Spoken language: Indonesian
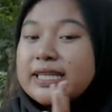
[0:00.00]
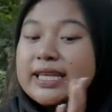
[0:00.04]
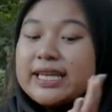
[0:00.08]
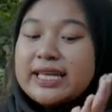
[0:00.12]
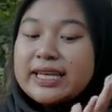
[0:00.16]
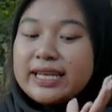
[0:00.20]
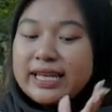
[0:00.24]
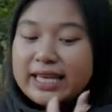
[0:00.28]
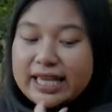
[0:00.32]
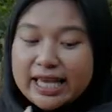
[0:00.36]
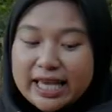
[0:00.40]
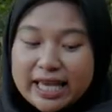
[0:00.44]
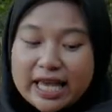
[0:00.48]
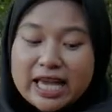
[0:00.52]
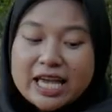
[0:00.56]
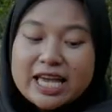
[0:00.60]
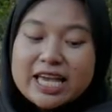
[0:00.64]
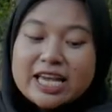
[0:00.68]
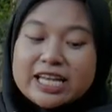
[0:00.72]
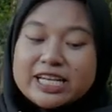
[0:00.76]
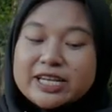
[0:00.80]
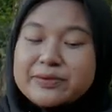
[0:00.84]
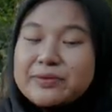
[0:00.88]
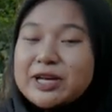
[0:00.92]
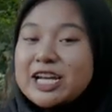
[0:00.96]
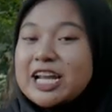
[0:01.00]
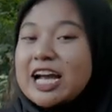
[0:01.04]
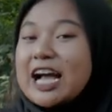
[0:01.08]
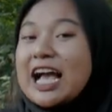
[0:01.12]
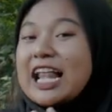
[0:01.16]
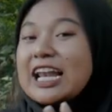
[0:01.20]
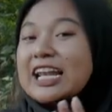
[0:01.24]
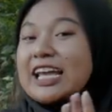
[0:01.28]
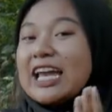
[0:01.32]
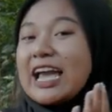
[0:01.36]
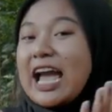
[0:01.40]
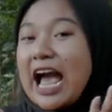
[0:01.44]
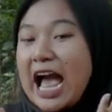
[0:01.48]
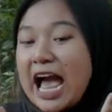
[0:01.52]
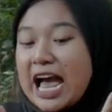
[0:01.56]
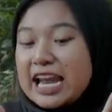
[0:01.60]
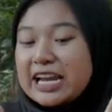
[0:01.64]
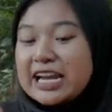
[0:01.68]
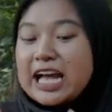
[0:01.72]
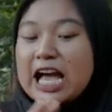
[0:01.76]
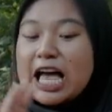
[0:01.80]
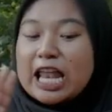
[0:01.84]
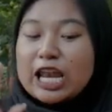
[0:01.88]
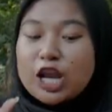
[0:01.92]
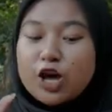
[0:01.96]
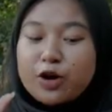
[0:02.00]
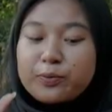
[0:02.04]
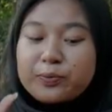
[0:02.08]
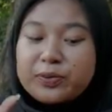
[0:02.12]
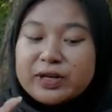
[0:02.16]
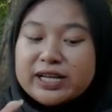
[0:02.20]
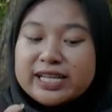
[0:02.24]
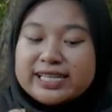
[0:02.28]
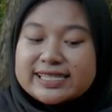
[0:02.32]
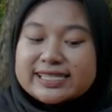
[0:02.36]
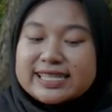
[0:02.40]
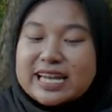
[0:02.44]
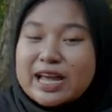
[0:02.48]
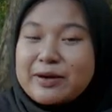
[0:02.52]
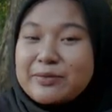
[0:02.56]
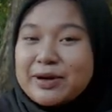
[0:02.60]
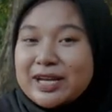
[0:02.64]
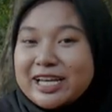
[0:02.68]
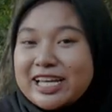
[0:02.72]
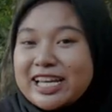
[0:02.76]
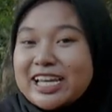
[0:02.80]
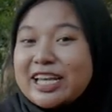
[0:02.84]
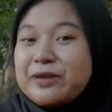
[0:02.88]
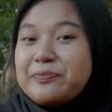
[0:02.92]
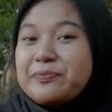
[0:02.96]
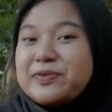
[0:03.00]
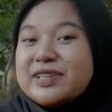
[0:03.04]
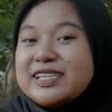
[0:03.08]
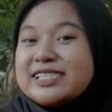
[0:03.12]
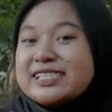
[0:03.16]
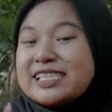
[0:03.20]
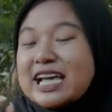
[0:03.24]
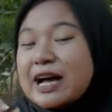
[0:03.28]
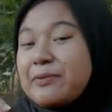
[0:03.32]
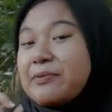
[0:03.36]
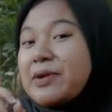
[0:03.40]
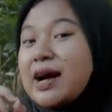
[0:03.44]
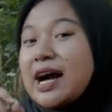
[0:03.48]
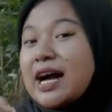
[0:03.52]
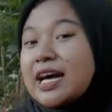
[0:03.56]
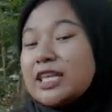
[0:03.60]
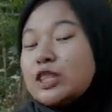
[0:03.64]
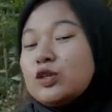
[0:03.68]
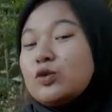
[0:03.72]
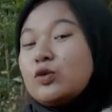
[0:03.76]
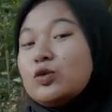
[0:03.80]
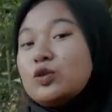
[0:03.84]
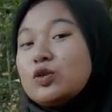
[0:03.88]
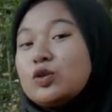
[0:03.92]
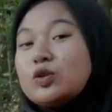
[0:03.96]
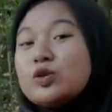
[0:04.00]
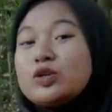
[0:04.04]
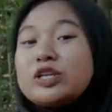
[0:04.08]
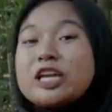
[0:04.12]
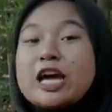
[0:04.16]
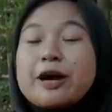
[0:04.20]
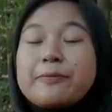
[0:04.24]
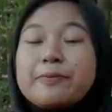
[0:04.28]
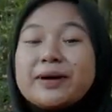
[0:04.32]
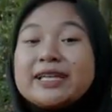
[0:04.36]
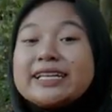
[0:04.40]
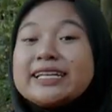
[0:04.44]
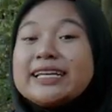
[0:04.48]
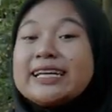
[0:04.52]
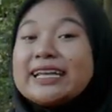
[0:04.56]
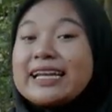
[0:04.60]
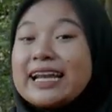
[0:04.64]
ini, dimana kalian kalau beli senapan ini bisa banget untuk dapat